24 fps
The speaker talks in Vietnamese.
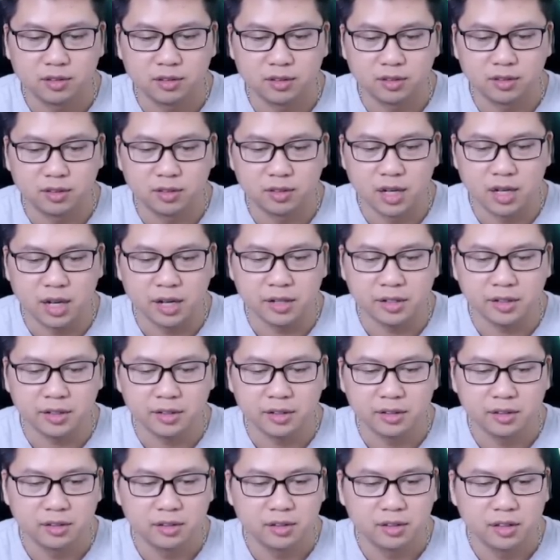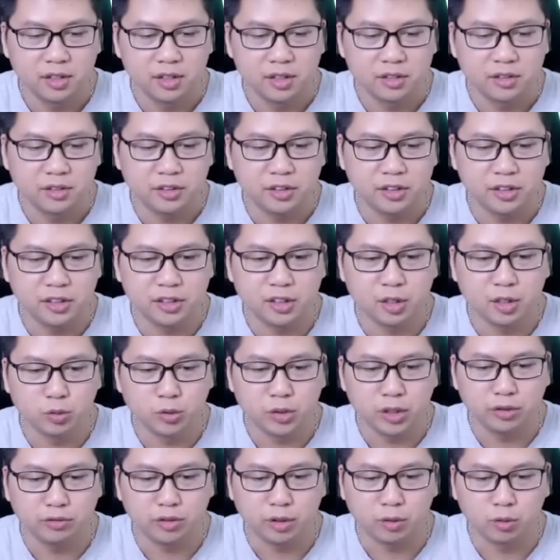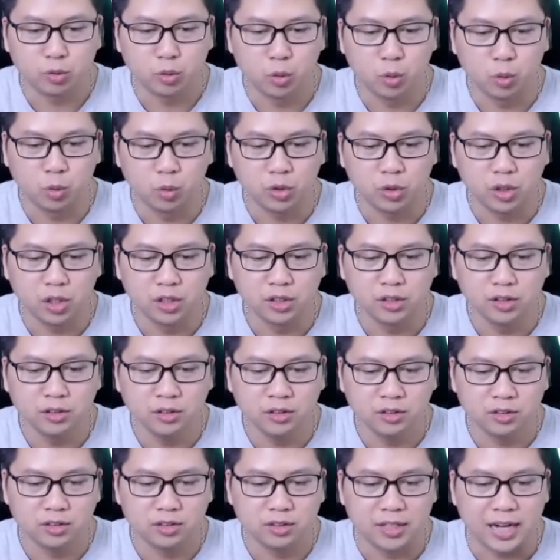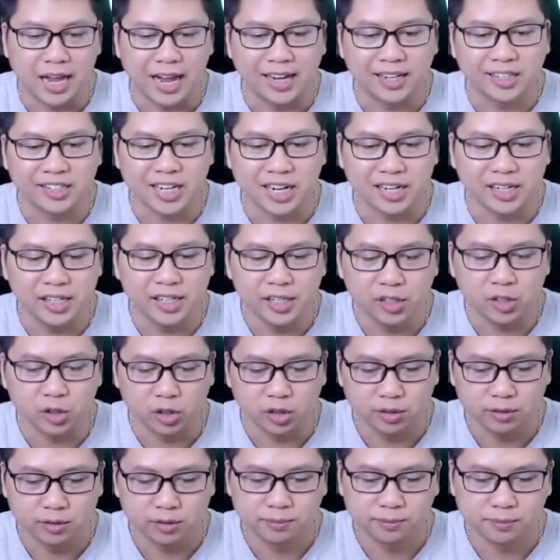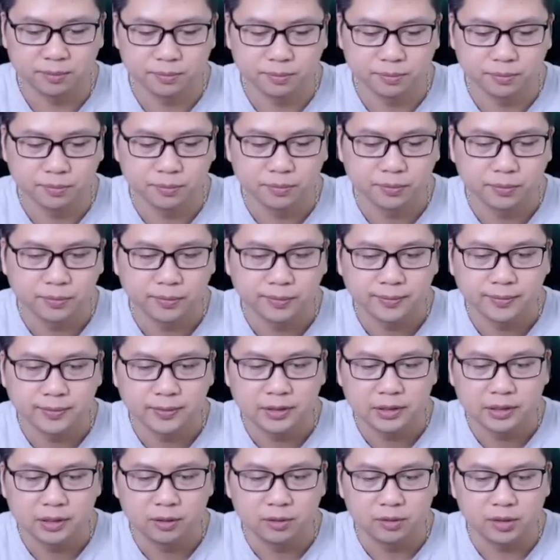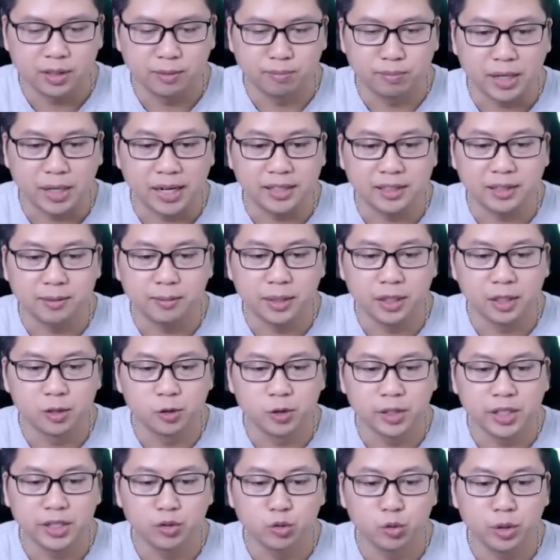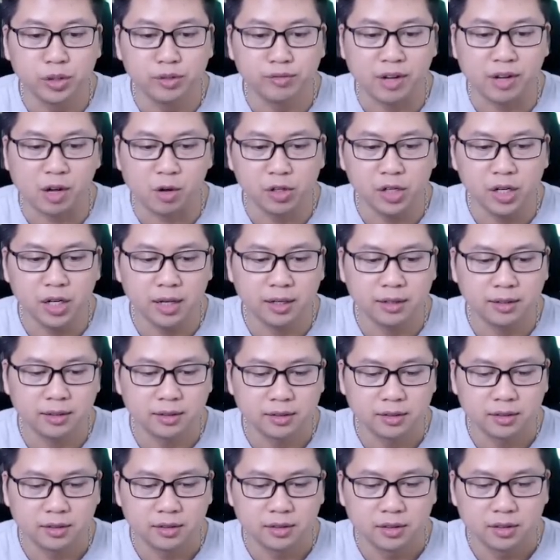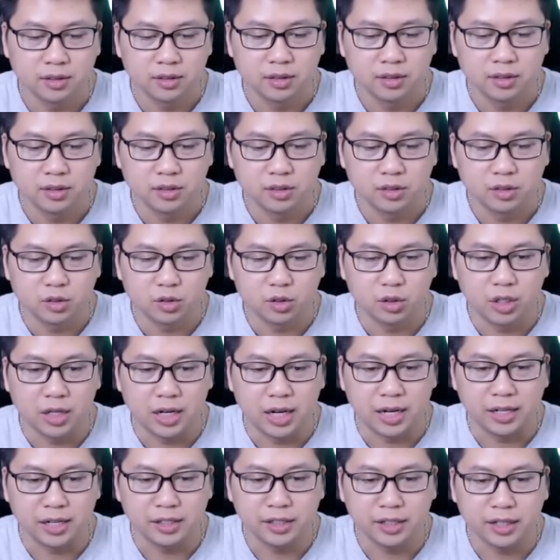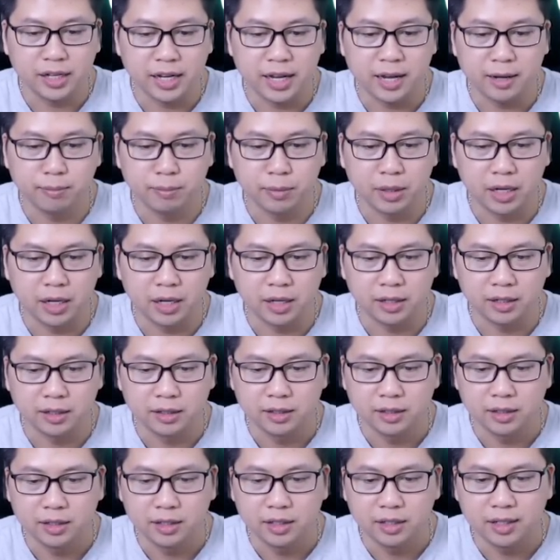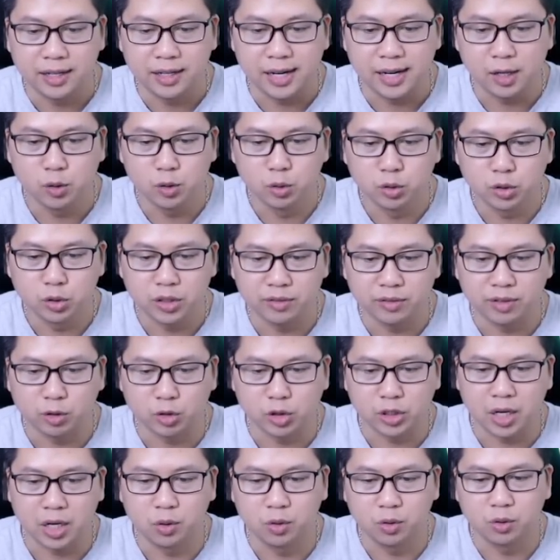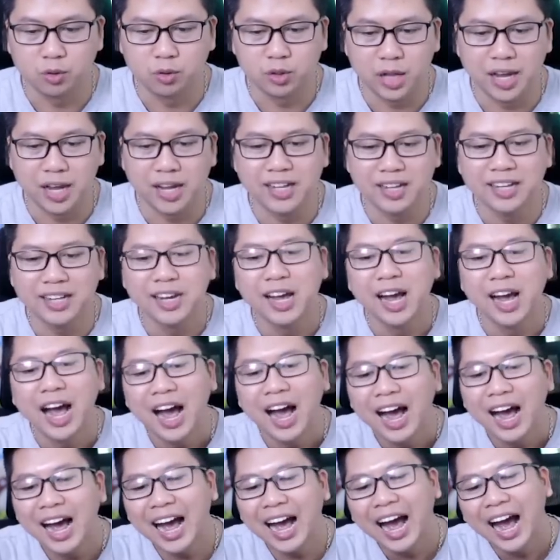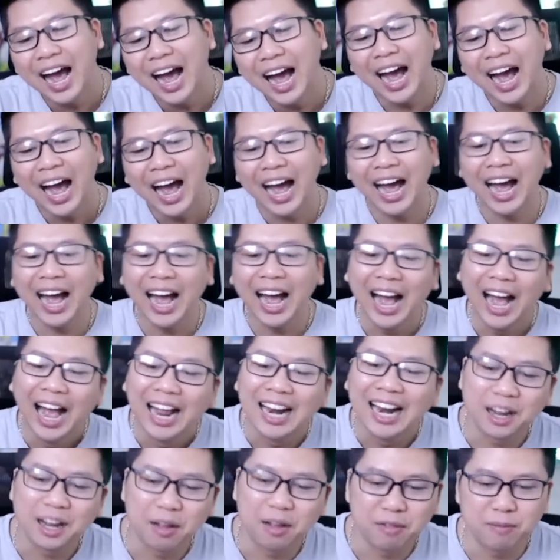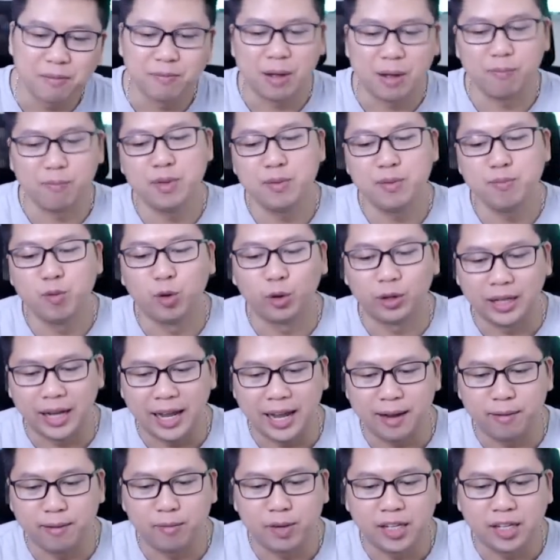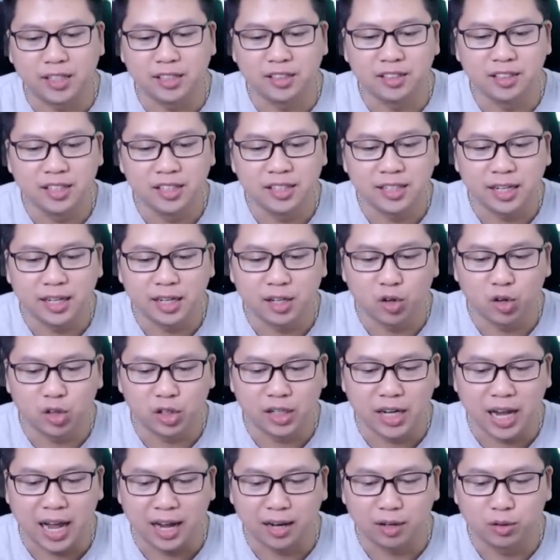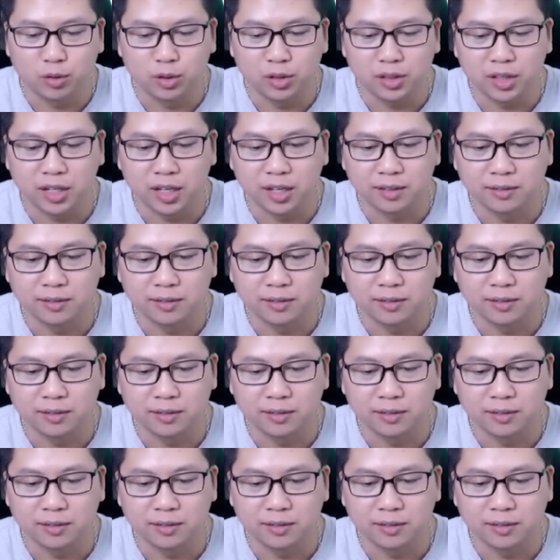đấy những công trình phòng thủ cứng đã ra đi rồi tầm này thì bắt đầu kinh queen vào nữa rồi là những em uh, à, alo sẽ vào sau đấy là bà pắp bị một em này xử lý cái gọn gàng luôn kìa